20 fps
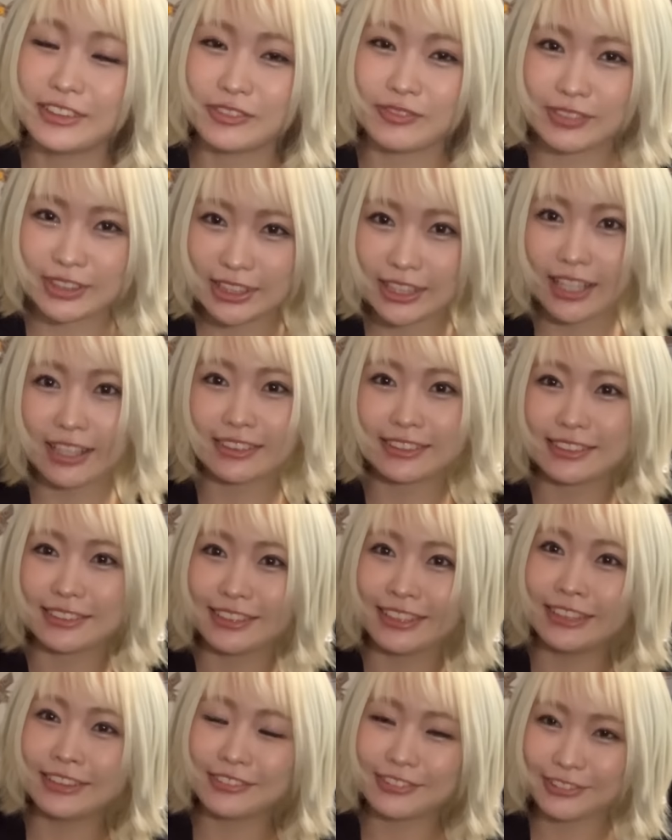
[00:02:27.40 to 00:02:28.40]
また
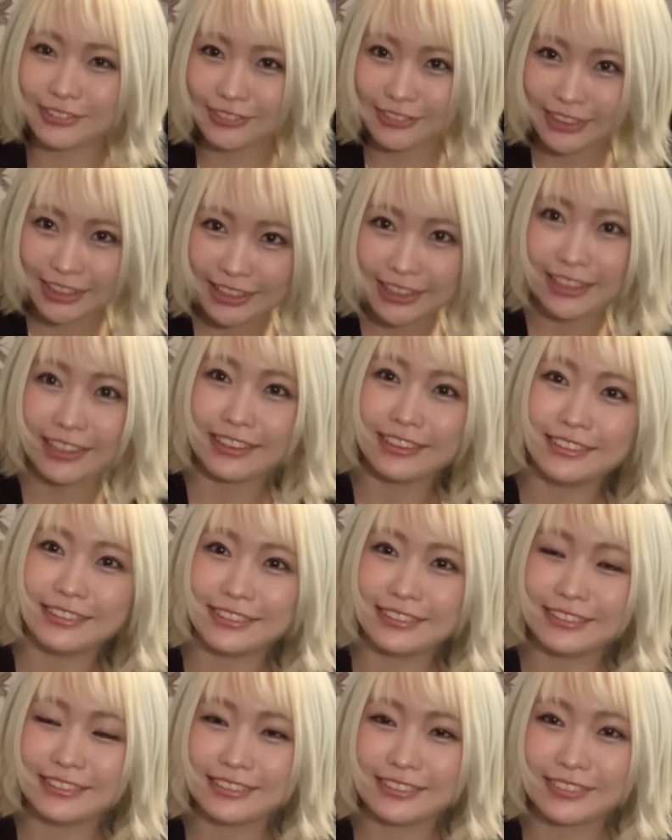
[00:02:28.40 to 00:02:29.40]
次の動画で
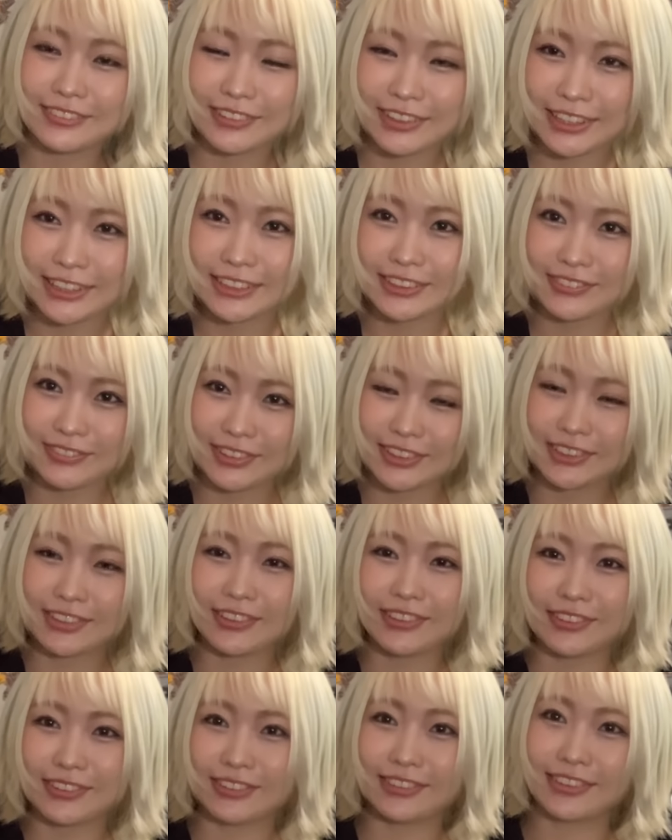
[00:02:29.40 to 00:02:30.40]
お会いしましょ
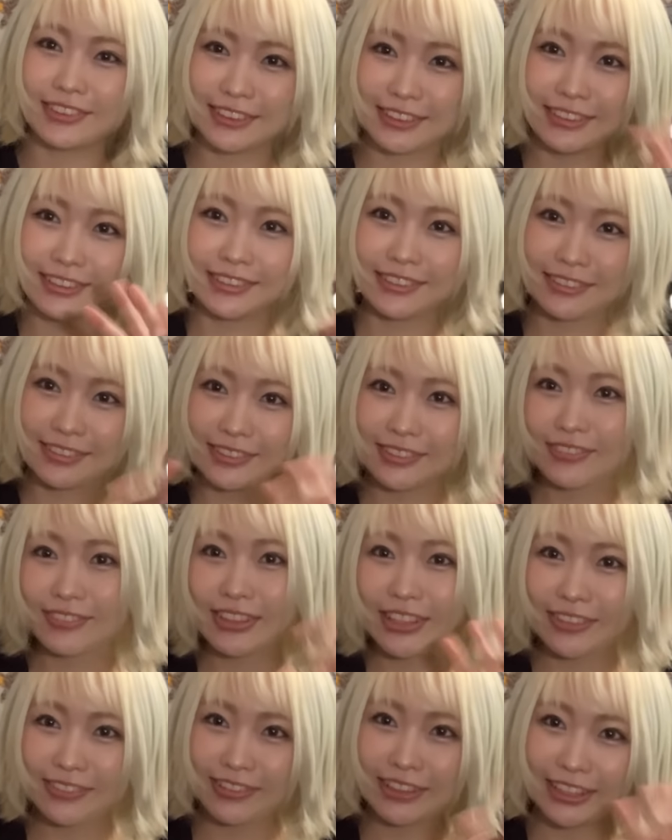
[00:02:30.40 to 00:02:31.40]
う
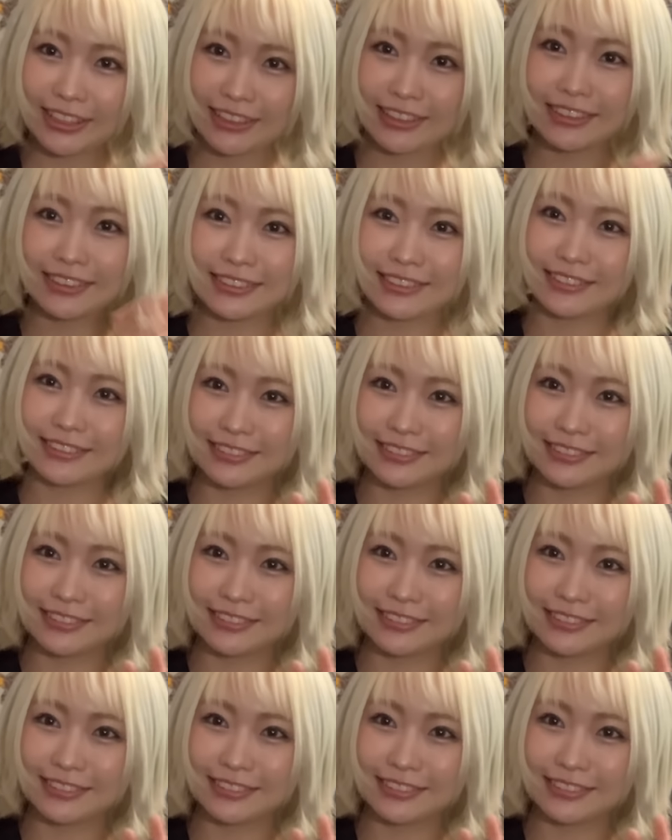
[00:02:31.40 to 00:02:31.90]
バイバイ